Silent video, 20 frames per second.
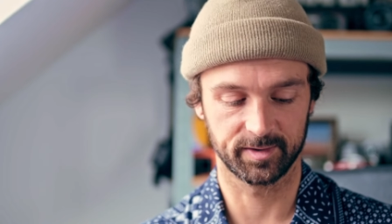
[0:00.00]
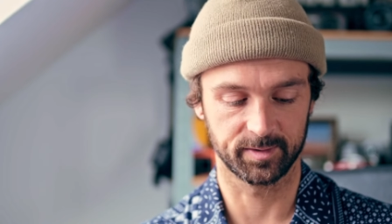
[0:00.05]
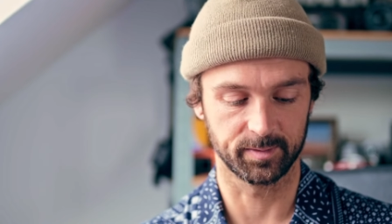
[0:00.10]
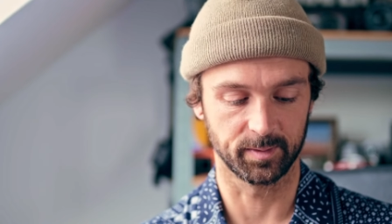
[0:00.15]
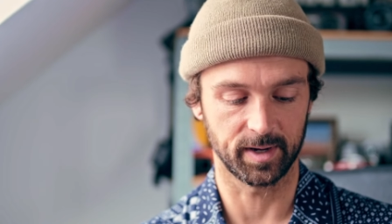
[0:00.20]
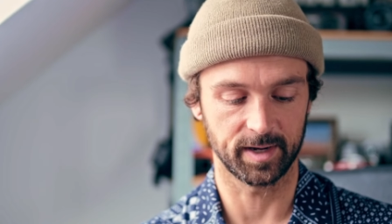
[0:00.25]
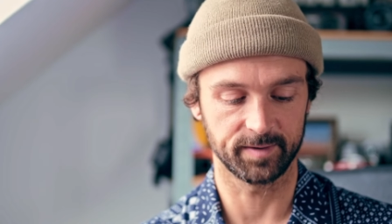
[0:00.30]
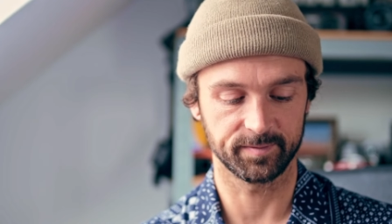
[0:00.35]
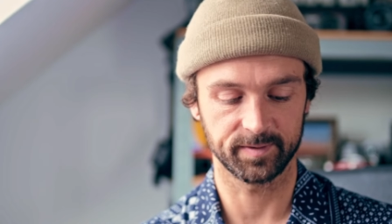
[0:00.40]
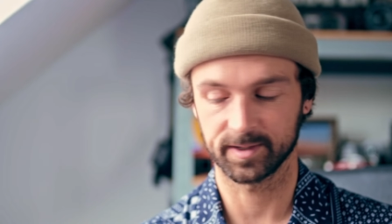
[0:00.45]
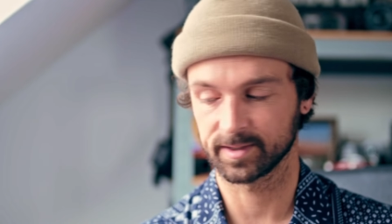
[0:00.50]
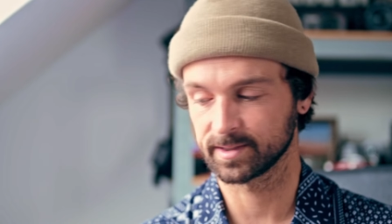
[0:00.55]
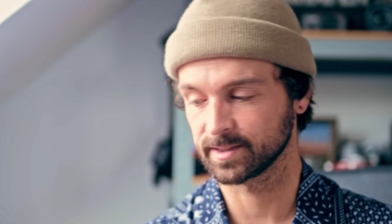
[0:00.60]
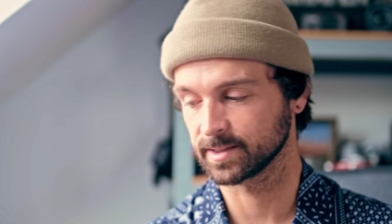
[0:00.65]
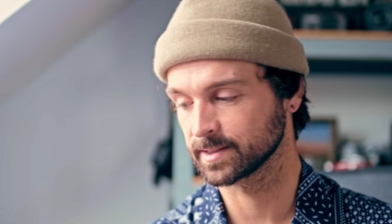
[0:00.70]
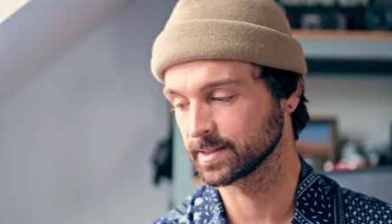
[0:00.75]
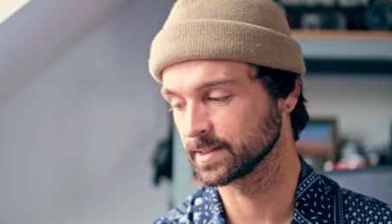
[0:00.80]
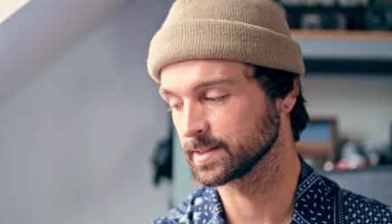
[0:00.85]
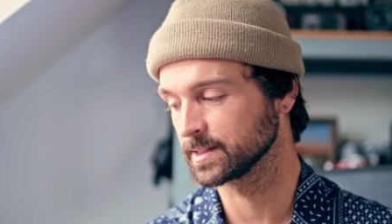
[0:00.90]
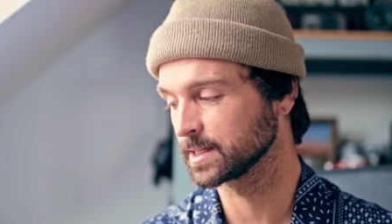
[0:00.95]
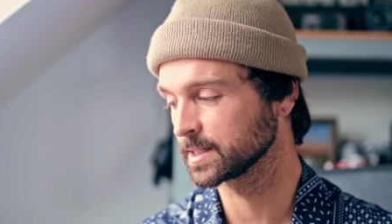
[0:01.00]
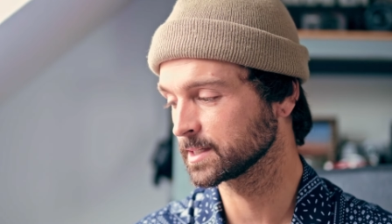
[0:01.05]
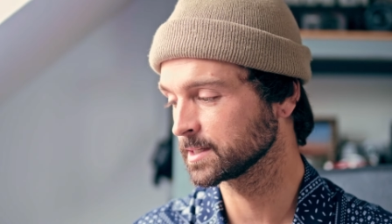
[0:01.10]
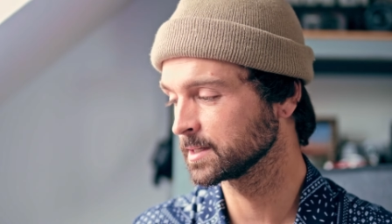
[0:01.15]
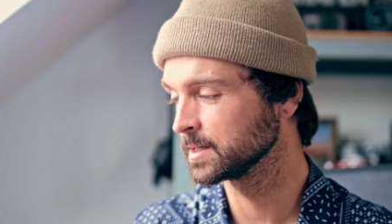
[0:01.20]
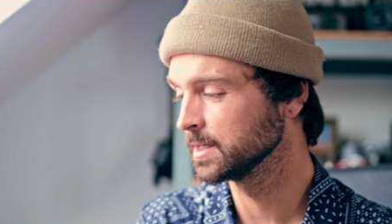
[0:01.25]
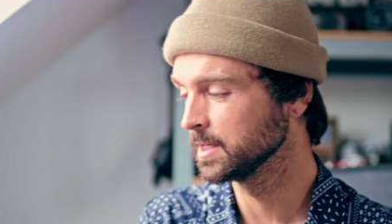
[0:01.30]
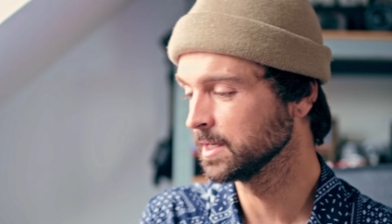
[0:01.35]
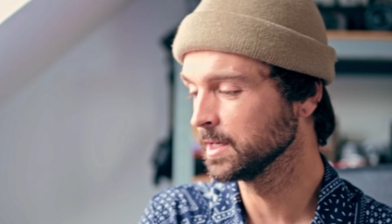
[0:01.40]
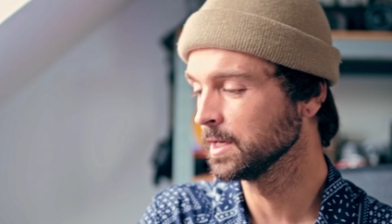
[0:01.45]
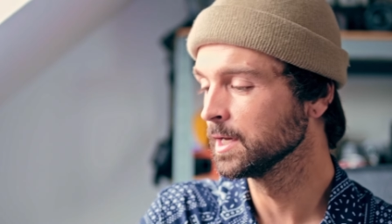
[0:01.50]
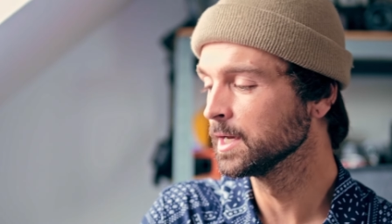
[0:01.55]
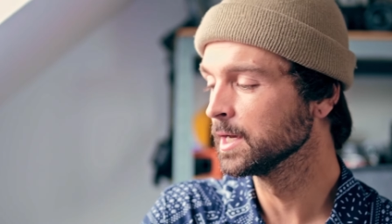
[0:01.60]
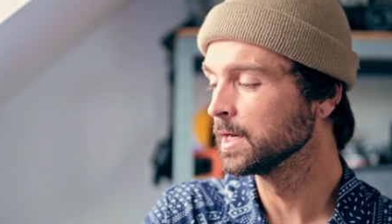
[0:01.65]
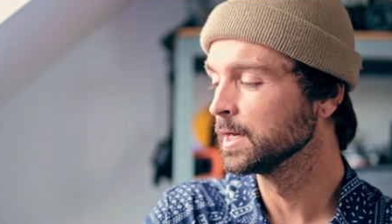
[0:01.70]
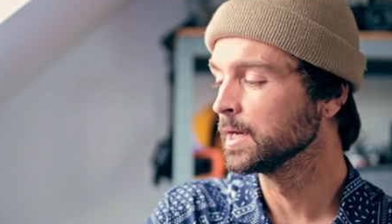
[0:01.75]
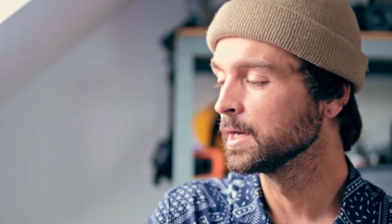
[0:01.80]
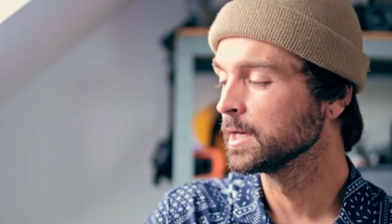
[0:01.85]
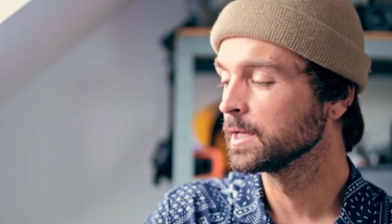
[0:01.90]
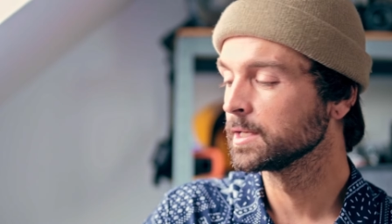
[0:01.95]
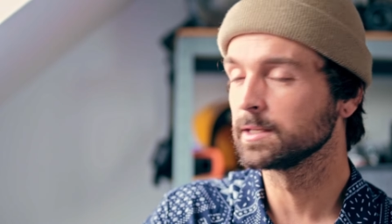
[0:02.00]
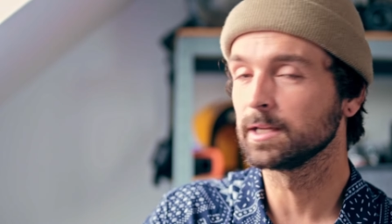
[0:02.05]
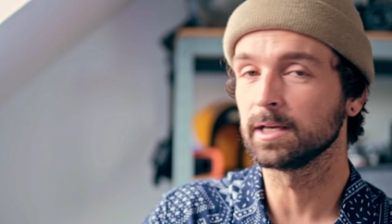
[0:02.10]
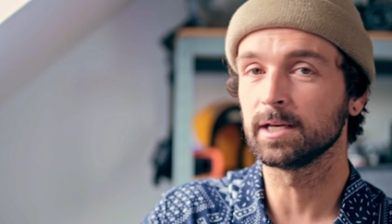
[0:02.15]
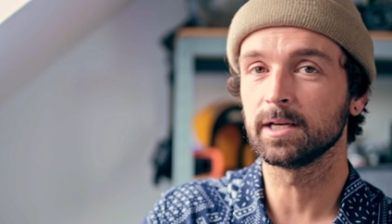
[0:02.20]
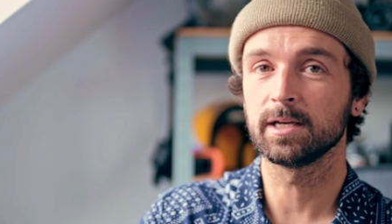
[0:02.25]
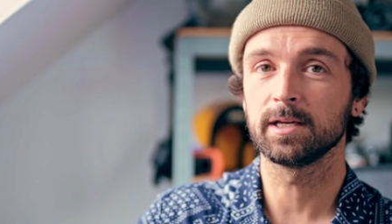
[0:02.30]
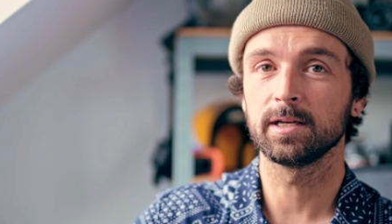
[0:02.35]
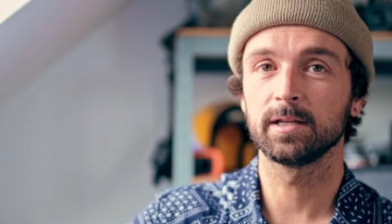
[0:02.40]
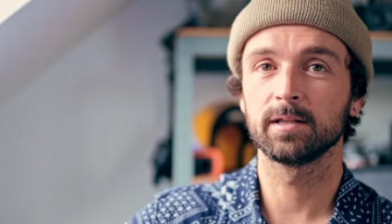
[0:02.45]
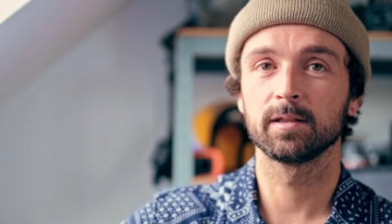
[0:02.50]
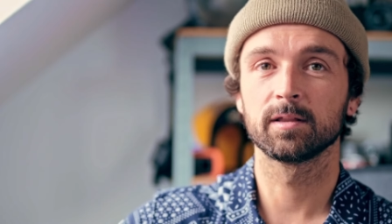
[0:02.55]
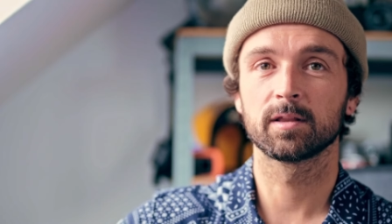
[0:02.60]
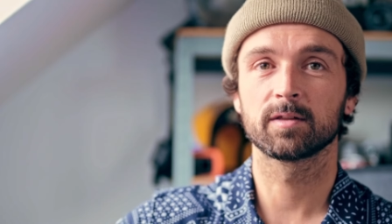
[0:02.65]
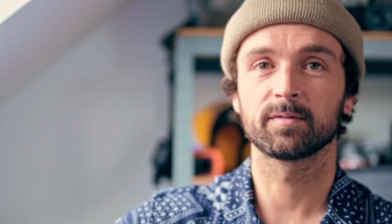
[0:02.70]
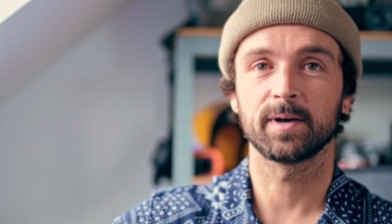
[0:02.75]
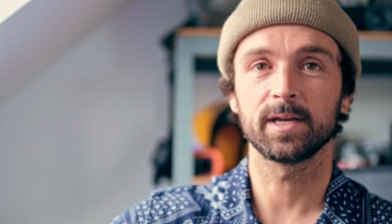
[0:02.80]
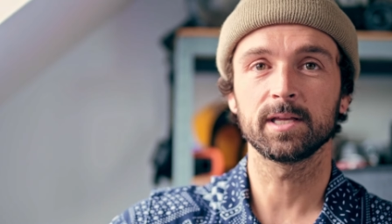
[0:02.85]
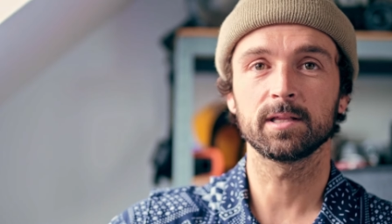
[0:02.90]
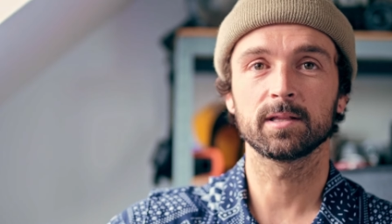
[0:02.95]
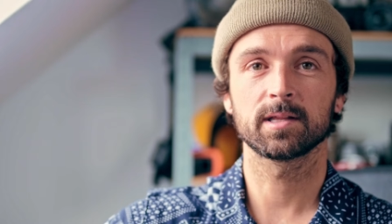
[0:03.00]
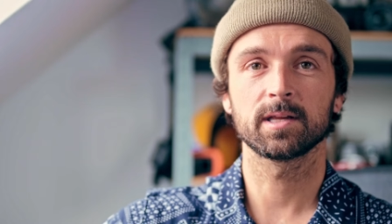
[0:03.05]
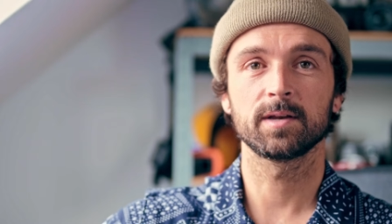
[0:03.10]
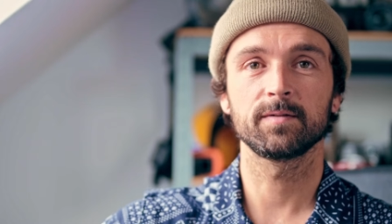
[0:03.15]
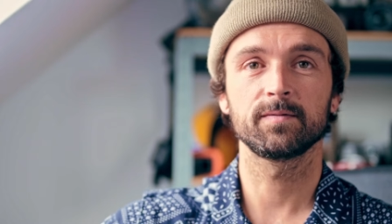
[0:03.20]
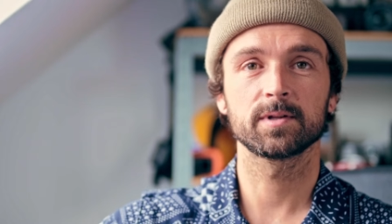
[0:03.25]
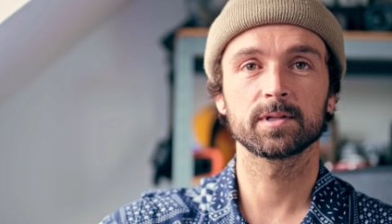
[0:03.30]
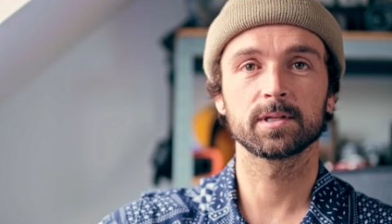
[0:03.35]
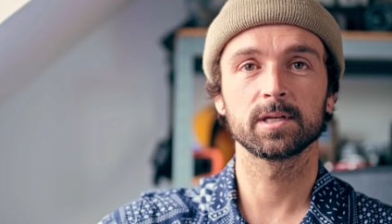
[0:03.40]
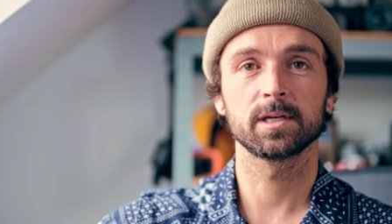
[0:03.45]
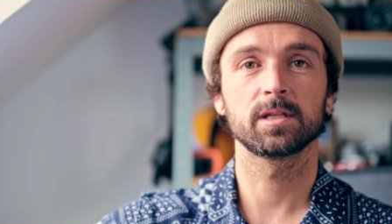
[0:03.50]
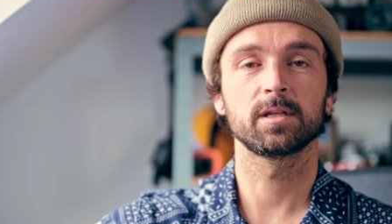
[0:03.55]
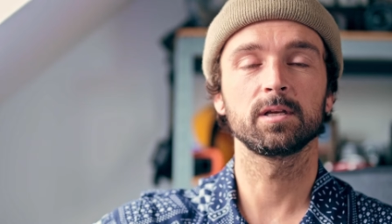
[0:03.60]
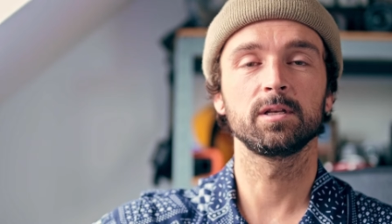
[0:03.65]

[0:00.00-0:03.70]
so einfach ist das gesagt. Den zweiten Selfie Stick,